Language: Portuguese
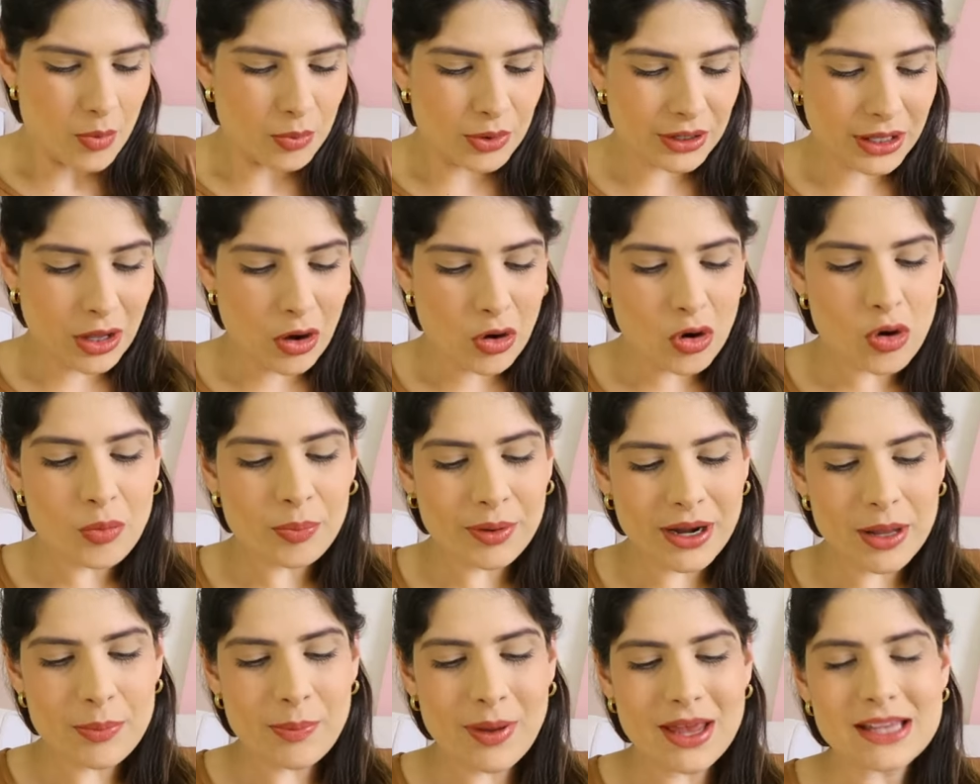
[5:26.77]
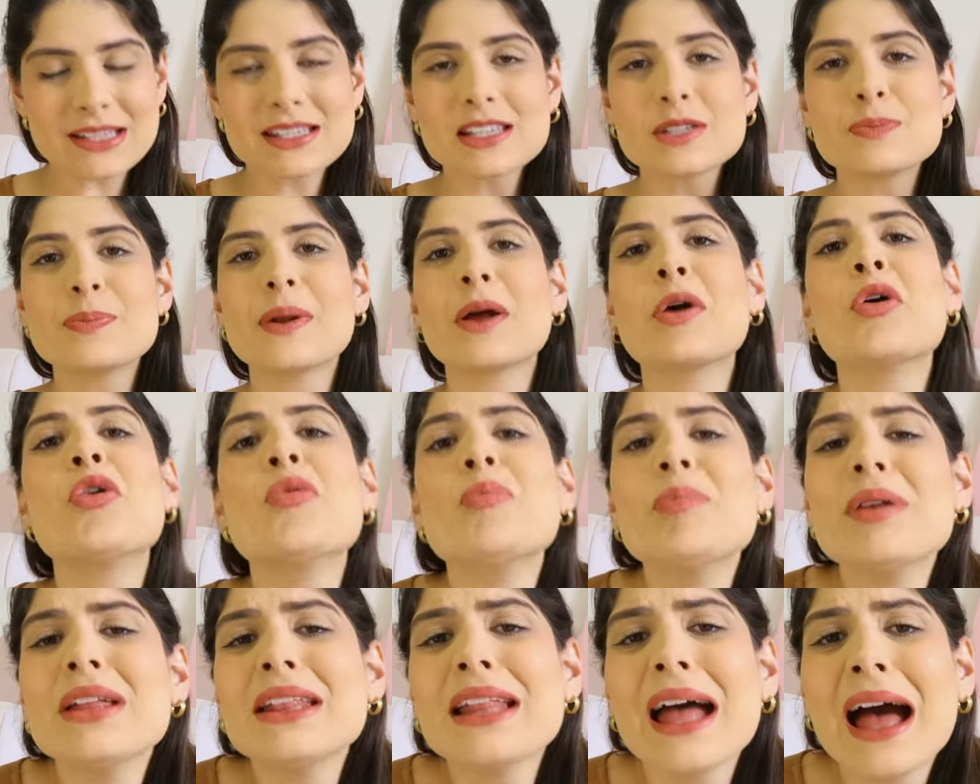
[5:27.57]
Porque eu comprei peças pra
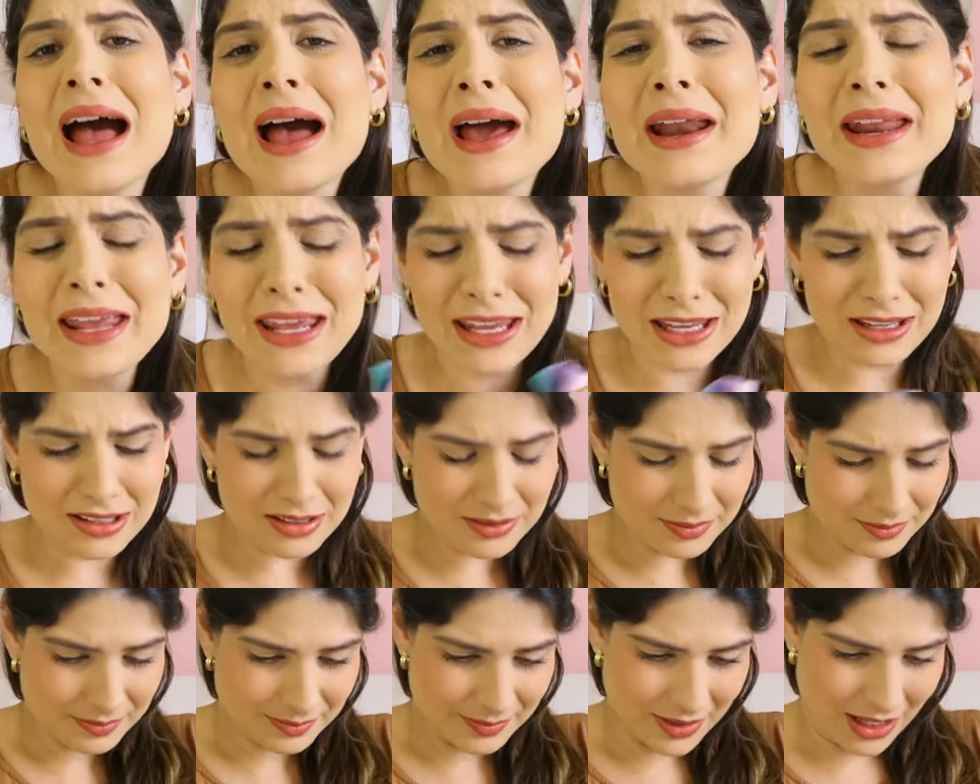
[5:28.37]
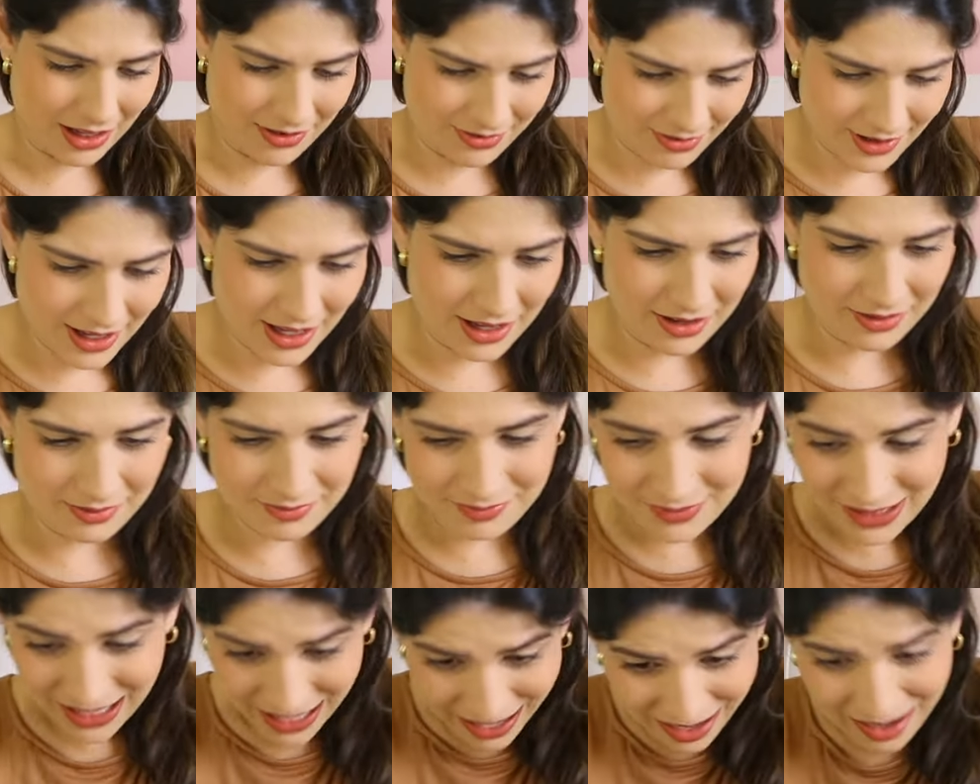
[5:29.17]
combinarem. Quer
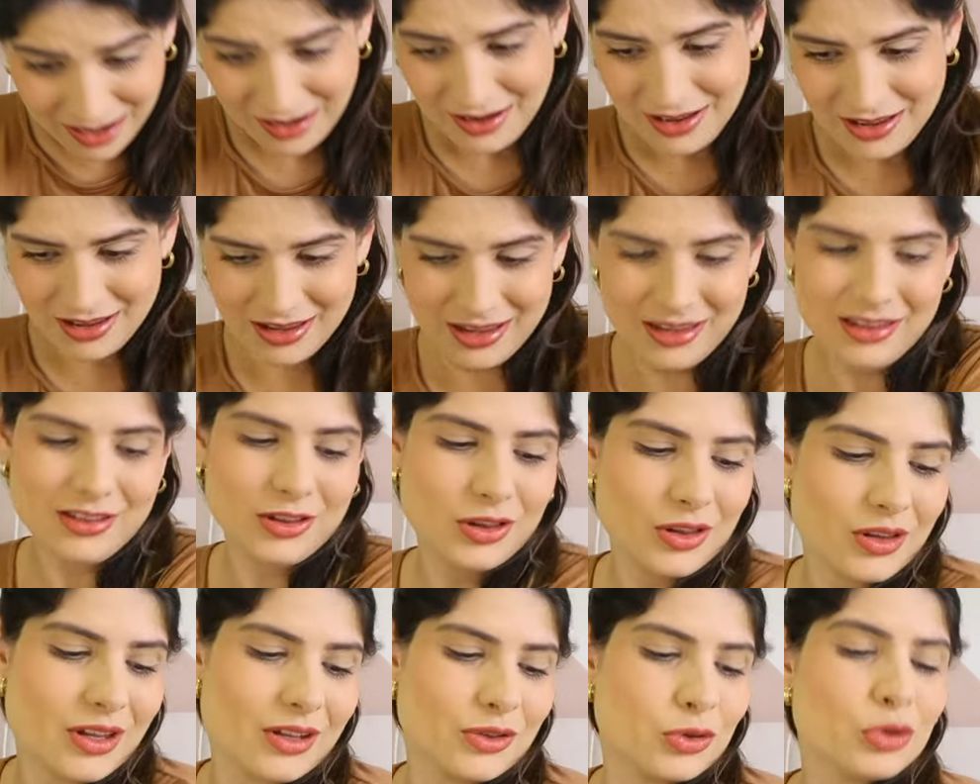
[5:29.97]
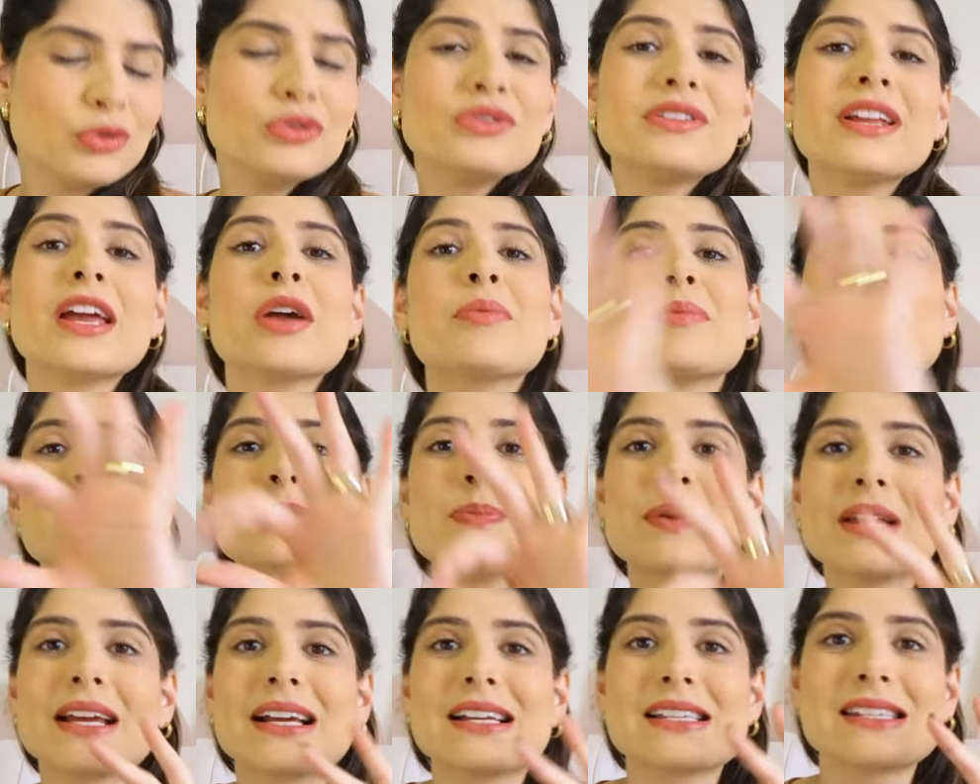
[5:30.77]
ver? Tudo tem uma
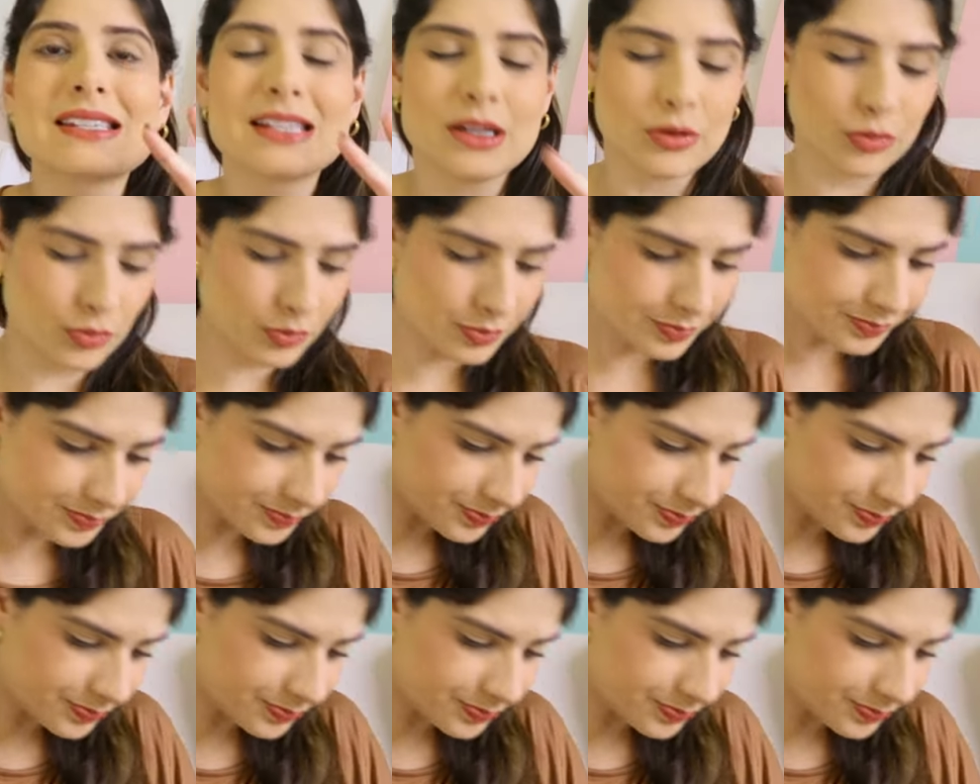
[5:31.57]
explicação.